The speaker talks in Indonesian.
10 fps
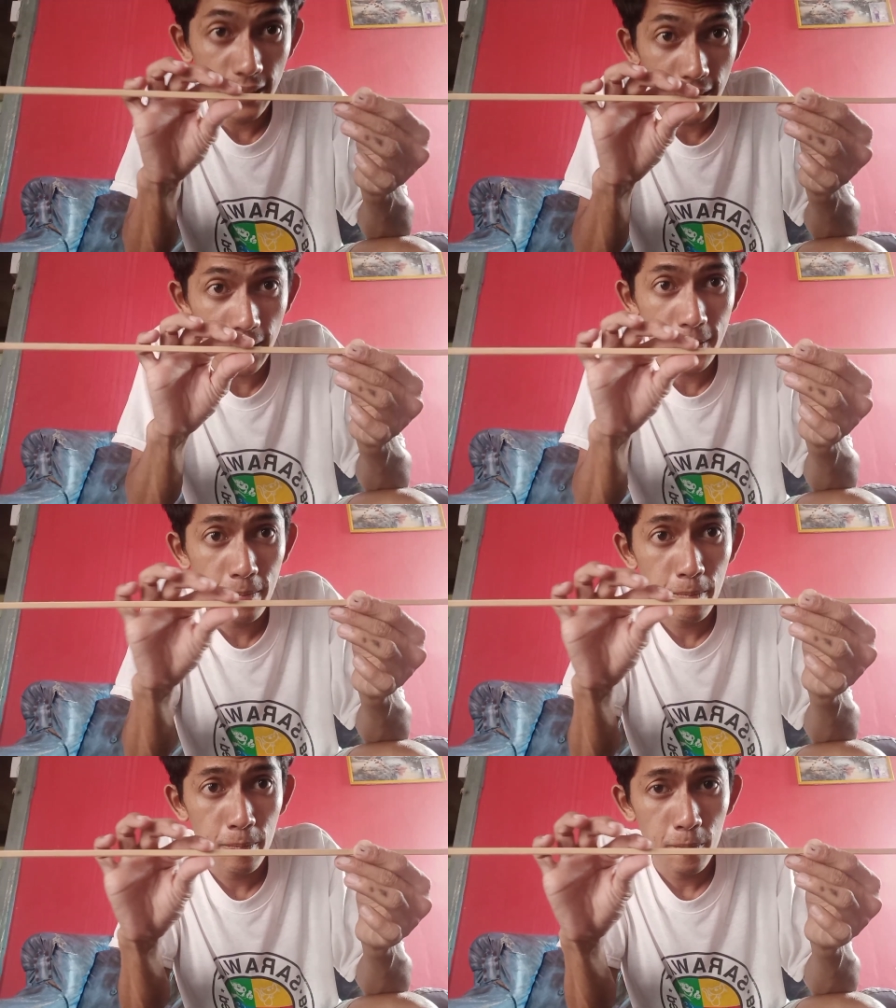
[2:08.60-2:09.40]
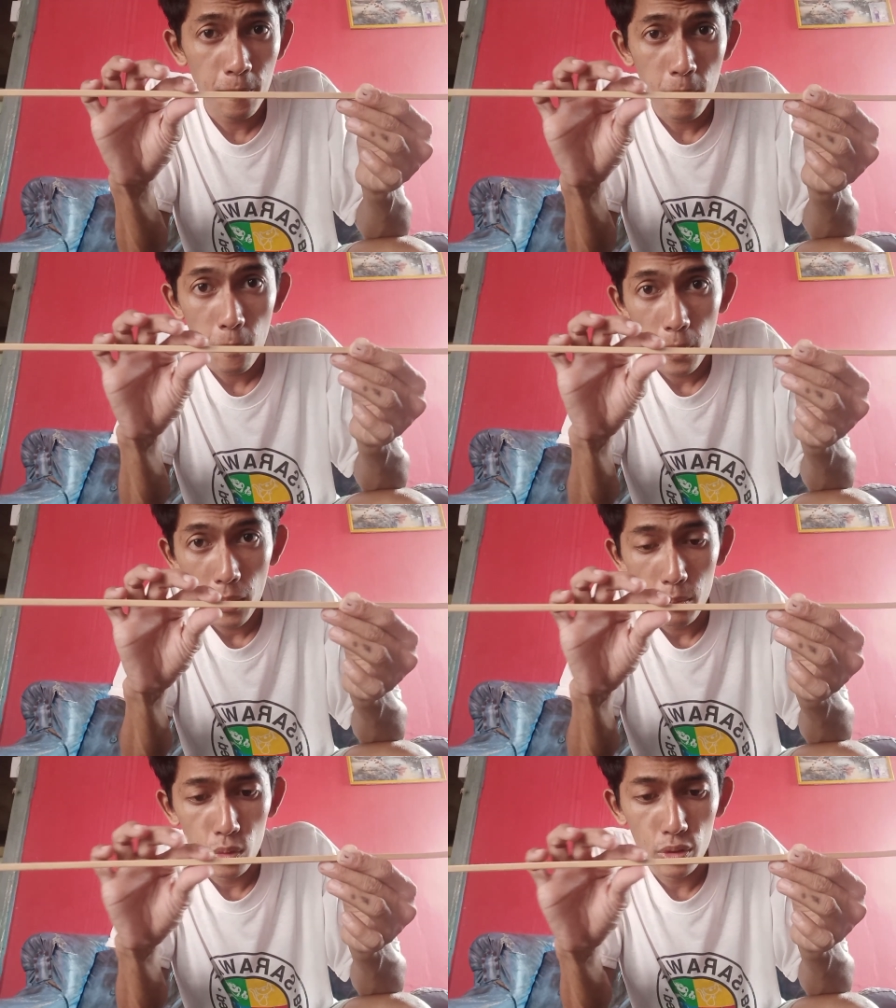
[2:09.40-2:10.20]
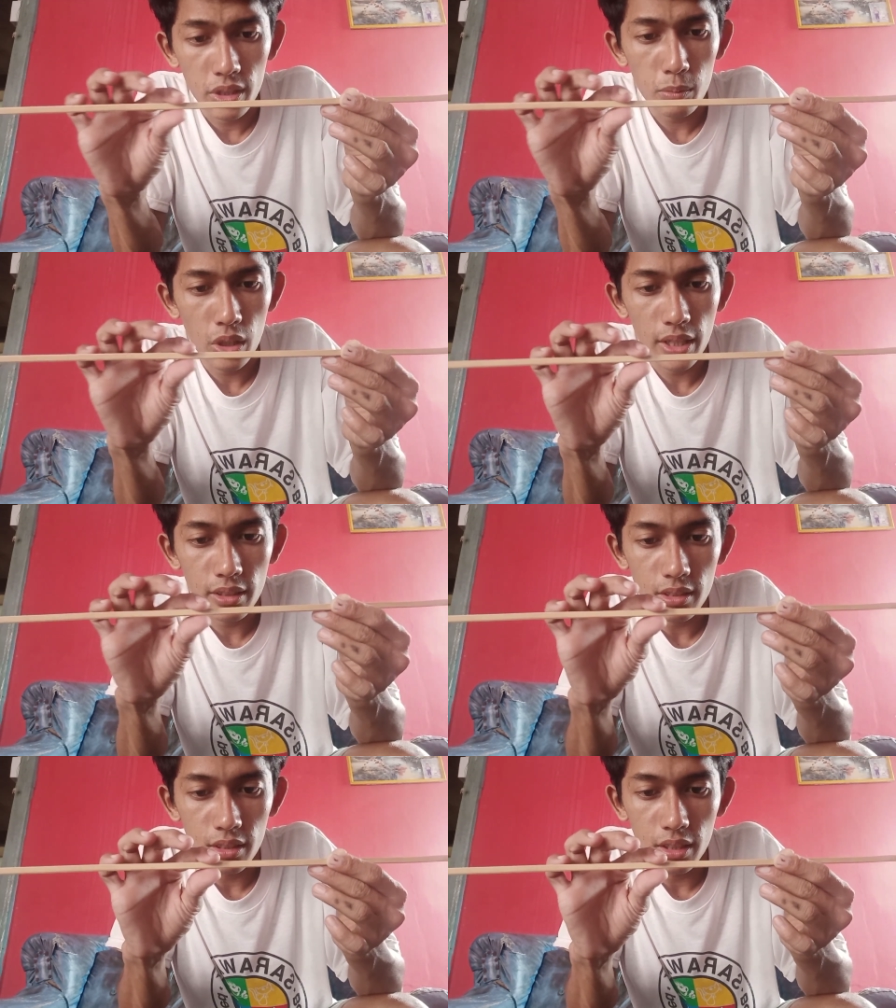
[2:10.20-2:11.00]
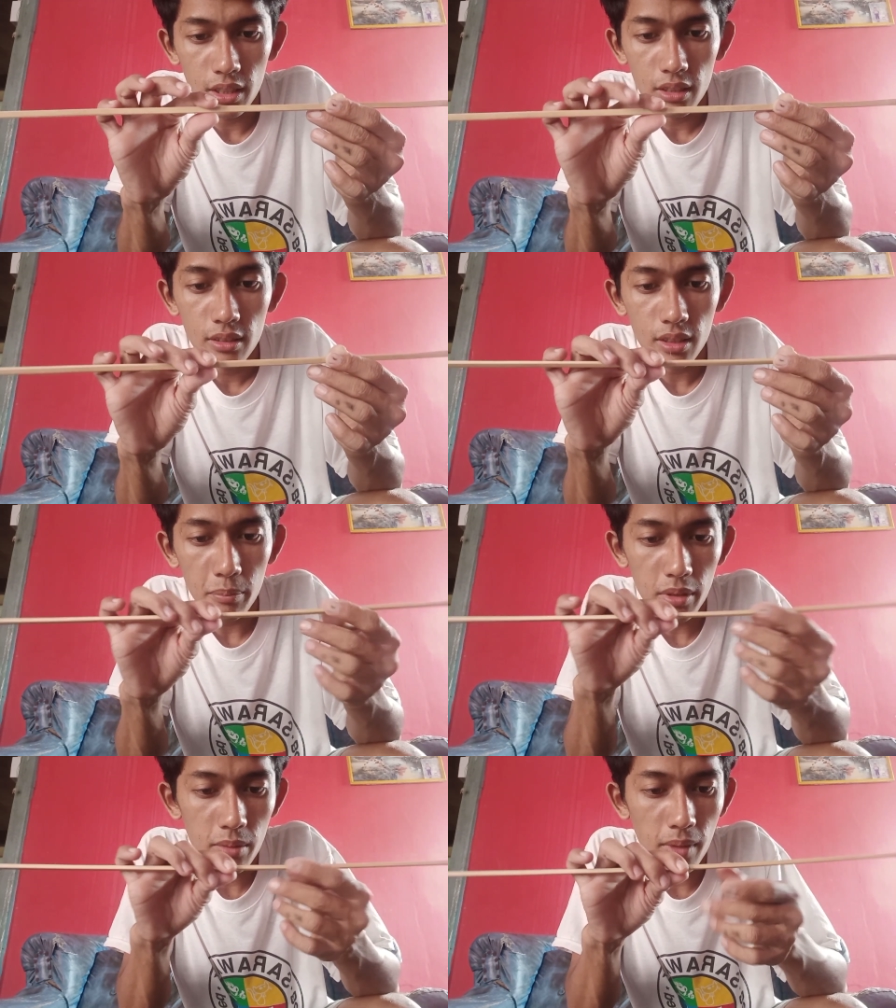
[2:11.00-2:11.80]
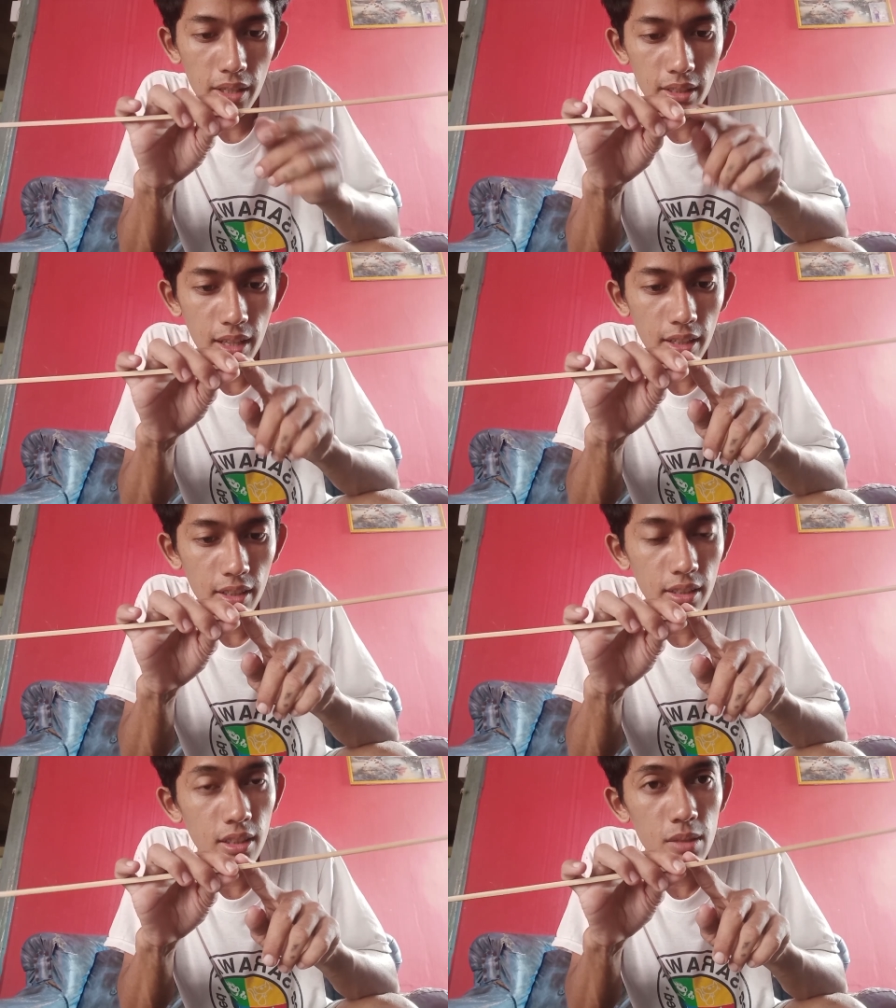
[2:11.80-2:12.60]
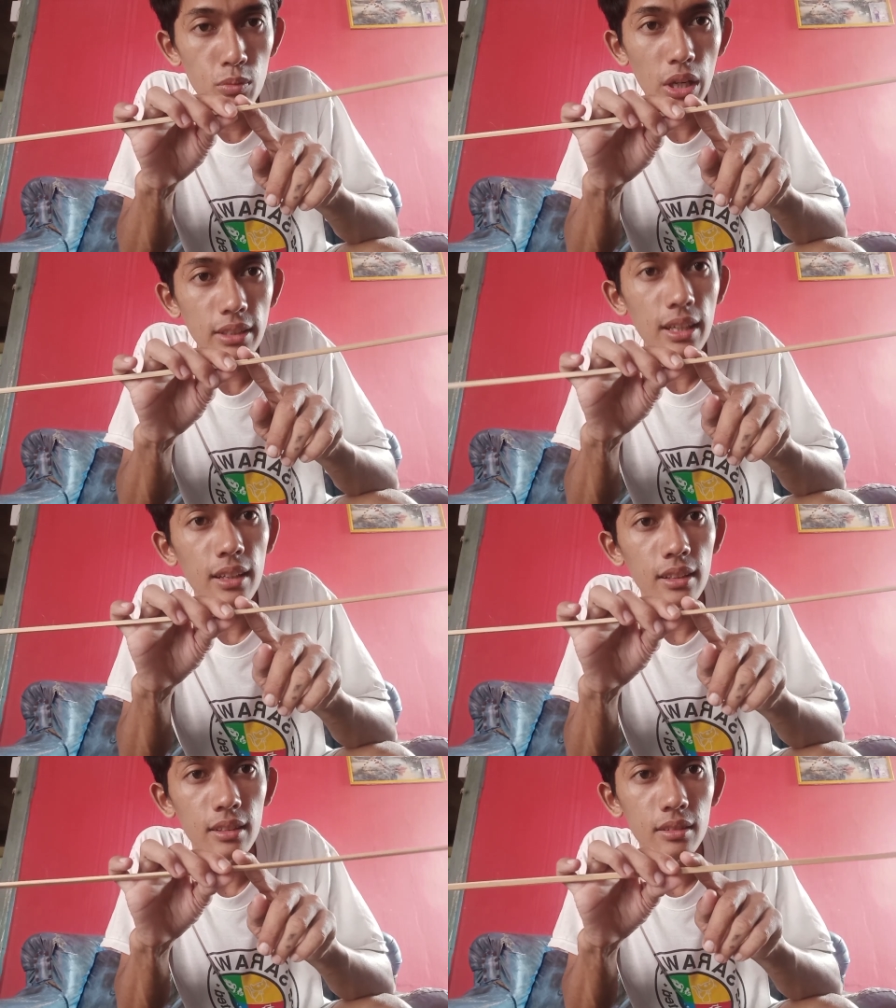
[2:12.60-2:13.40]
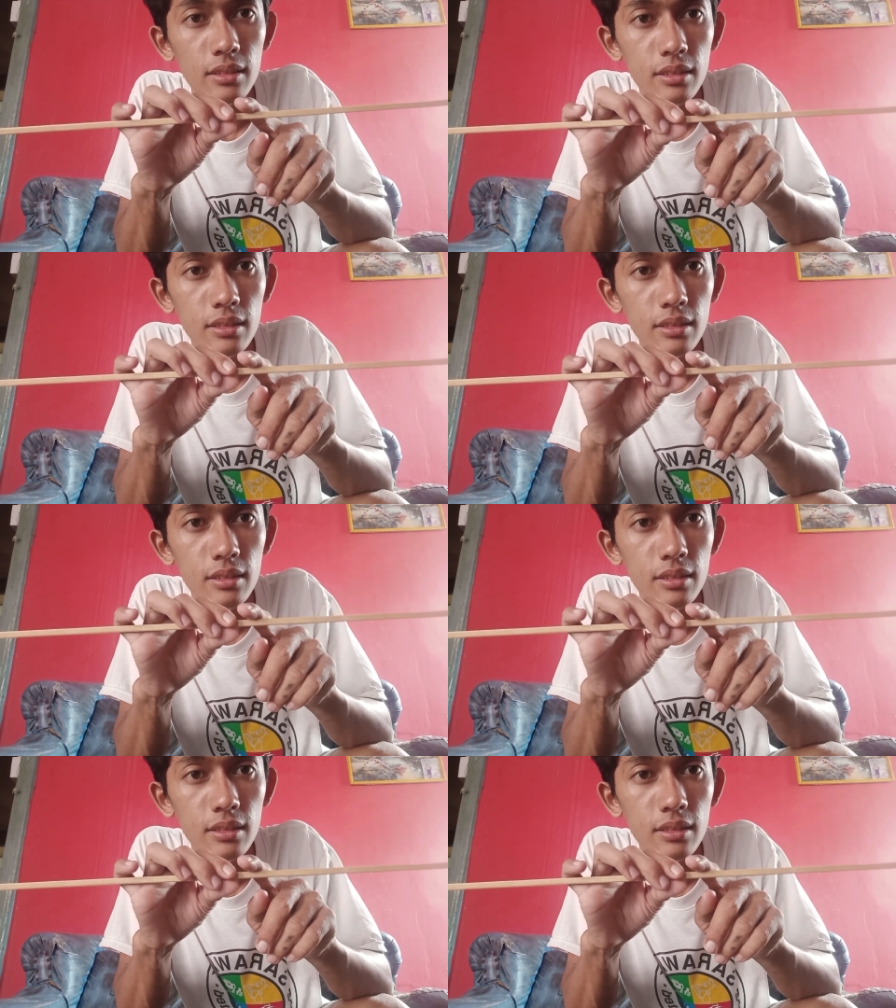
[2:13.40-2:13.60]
ya Bulu ini boleh kecil tapi di bagian daging ini dibulatkan